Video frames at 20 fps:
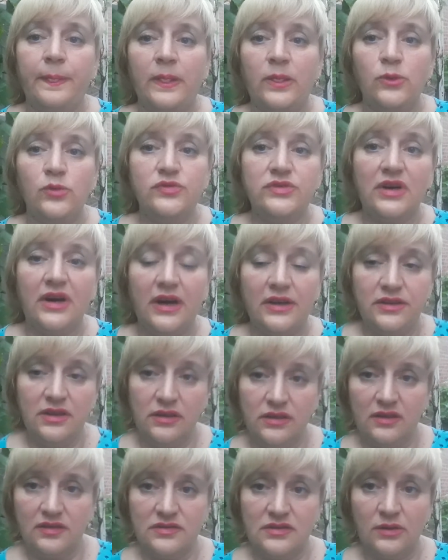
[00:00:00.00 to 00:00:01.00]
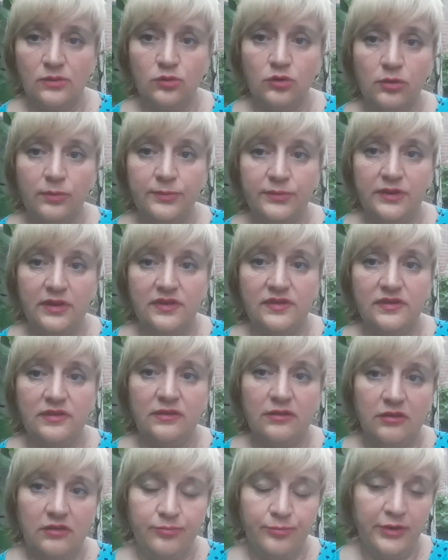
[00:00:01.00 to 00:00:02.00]
Но ну, заходите, знакомьтесь.
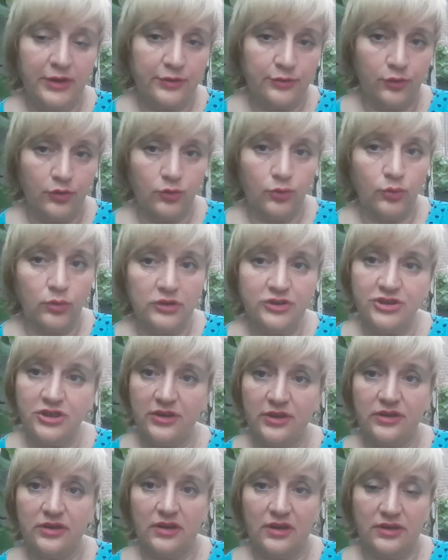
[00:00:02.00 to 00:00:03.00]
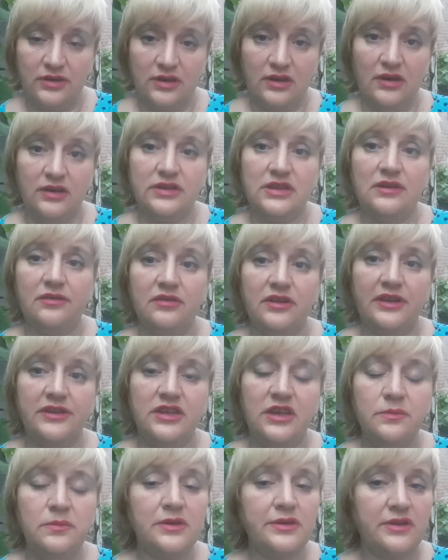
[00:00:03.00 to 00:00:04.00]
В первую очередь, это
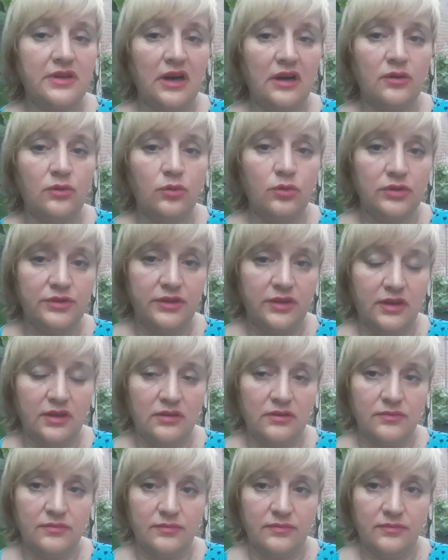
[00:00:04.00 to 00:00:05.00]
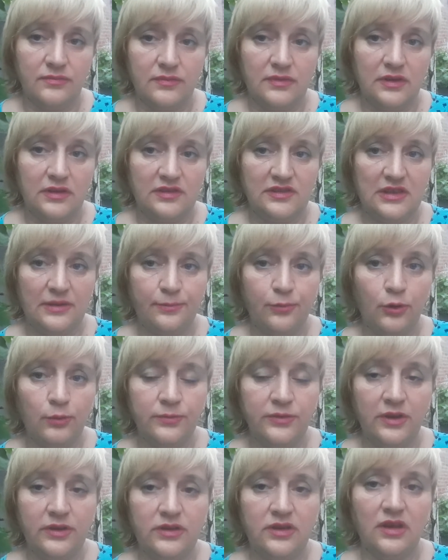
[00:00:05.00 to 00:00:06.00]
Владимир Кокоткин.
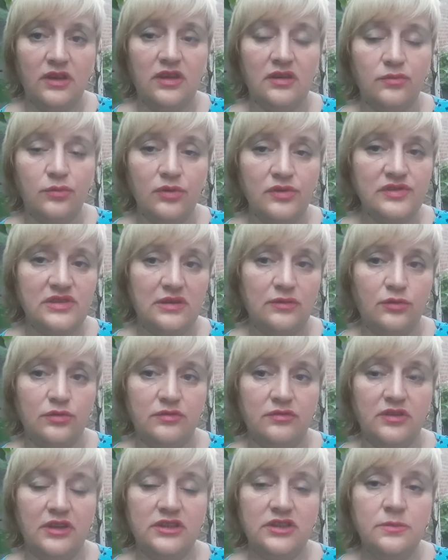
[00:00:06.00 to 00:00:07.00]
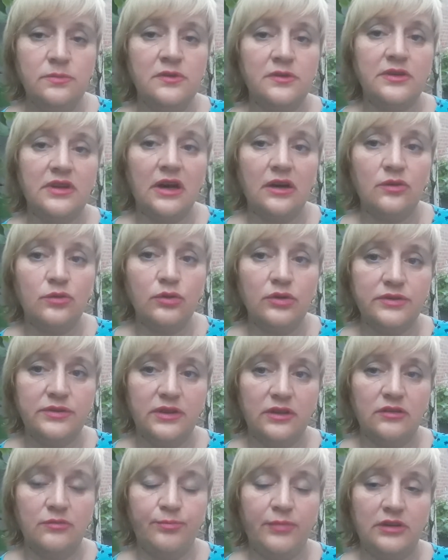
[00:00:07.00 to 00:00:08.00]
Запомните, его зовут Владимир
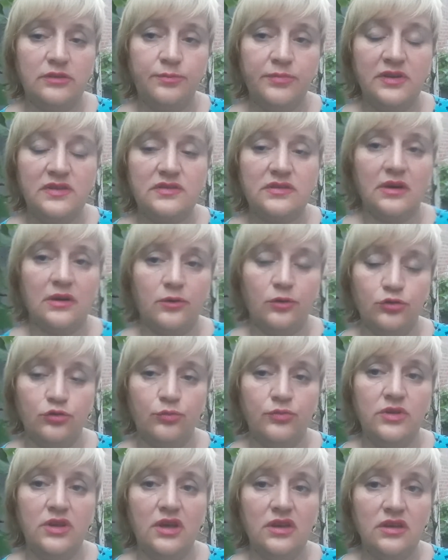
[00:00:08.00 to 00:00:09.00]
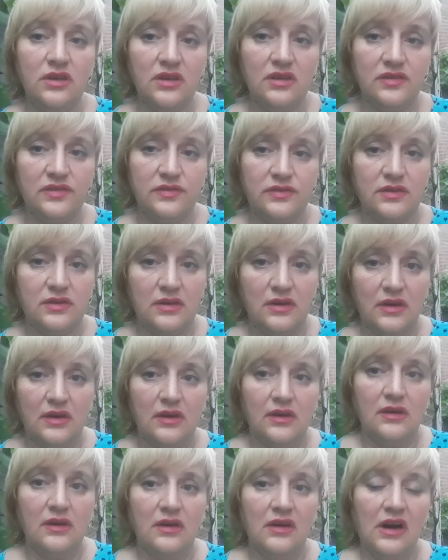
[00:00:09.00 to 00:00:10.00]
Кокоткин. В подписках он у меня есть.
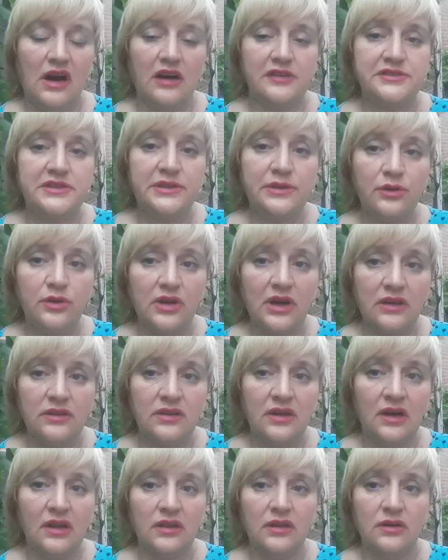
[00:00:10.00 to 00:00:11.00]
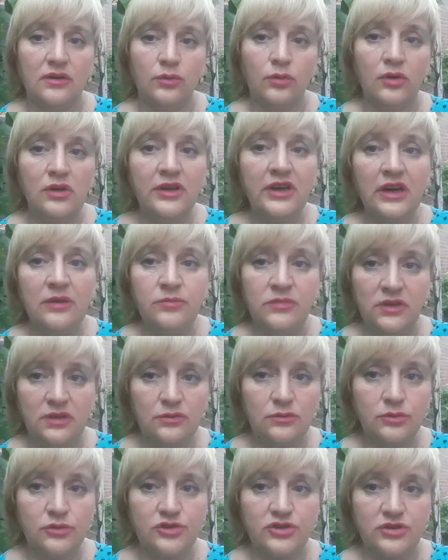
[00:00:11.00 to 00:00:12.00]
А второй канал Ольга
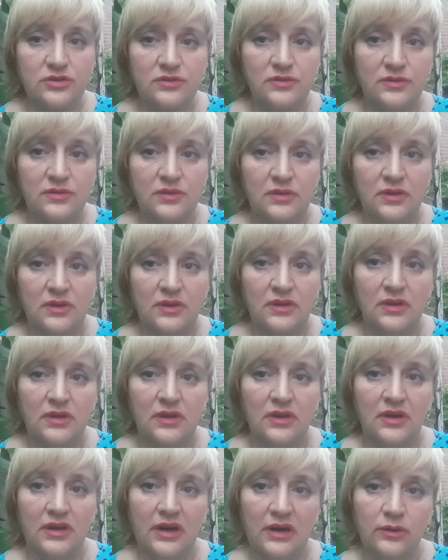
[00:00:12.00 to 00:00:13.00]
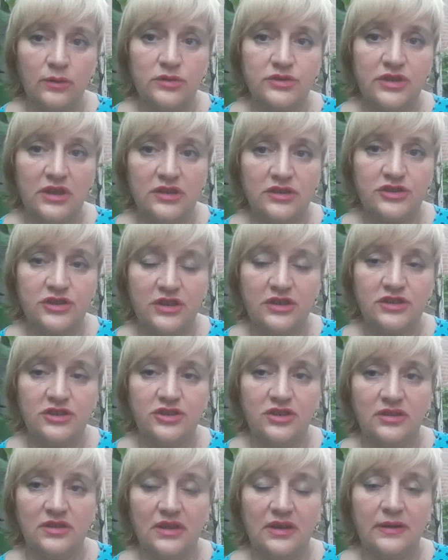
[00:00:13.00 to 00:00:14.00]
Мигуш. Хорошая
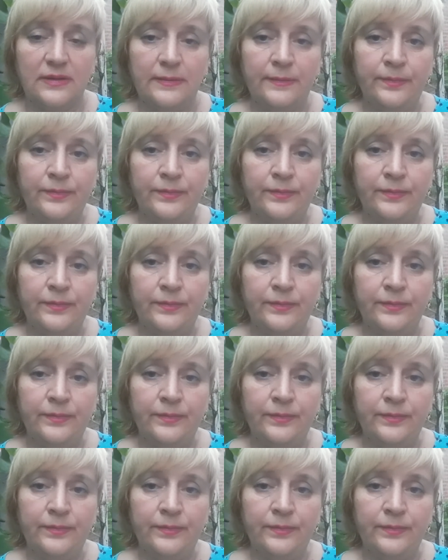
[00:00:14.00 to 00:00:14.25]
женщина.